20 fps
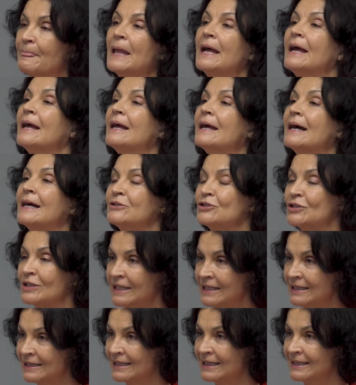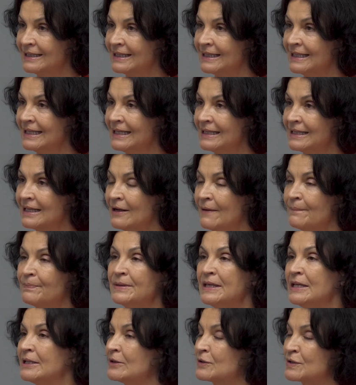äh, ein Strick gedreht,
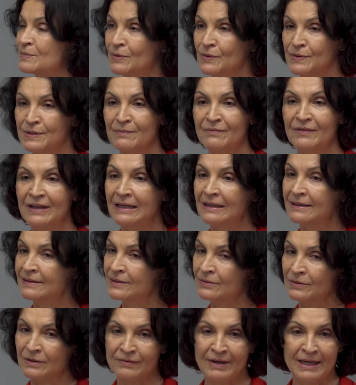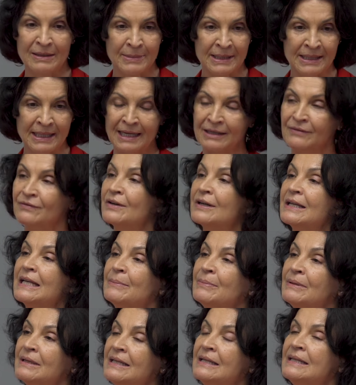mhm. nicht aus bösem Willen, sondern weil man mhm. einfach
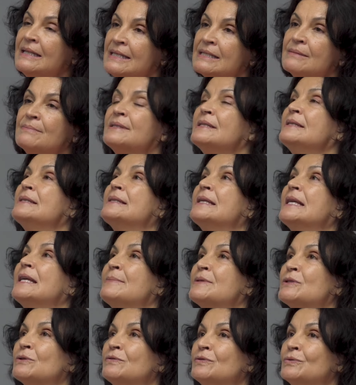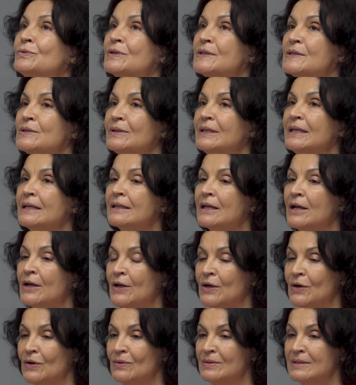eben in diesem System so funktioniert.
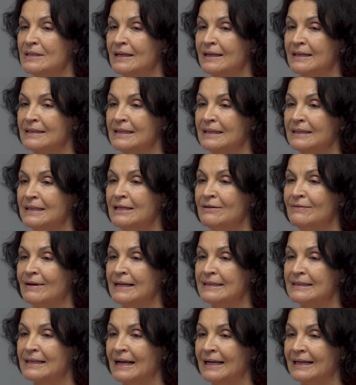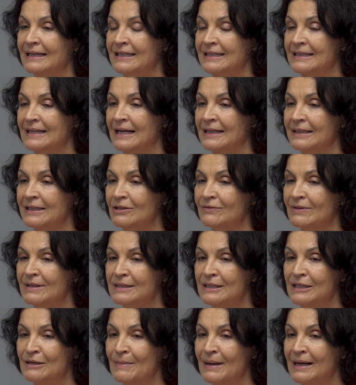Und sie hat gesagt, ich weiß eigentlich gar nicht,
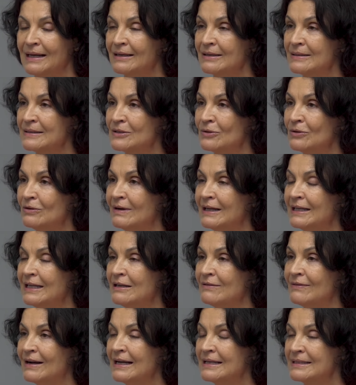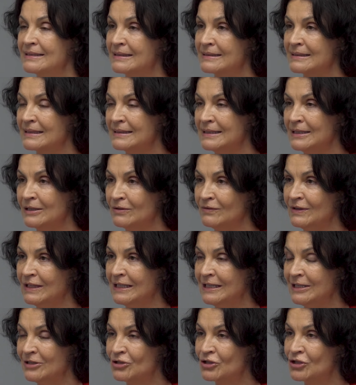was ich machen soll, weil ich weiß, dass das
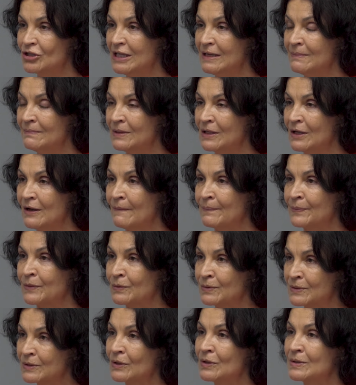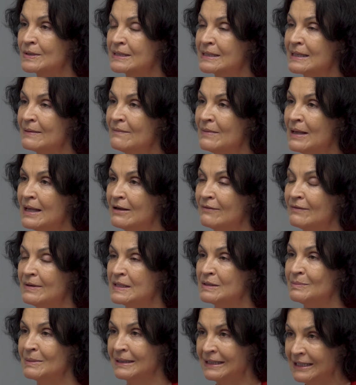irgendwie nicht stimmt. Und trotzdem,
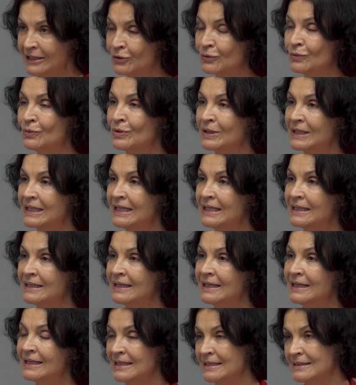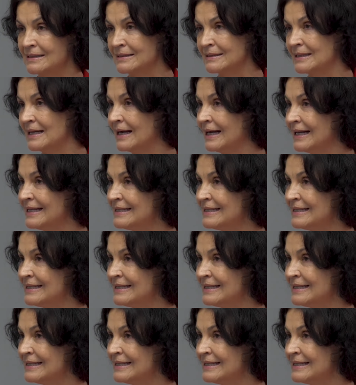wenn es mir nicht gut geht, ist das der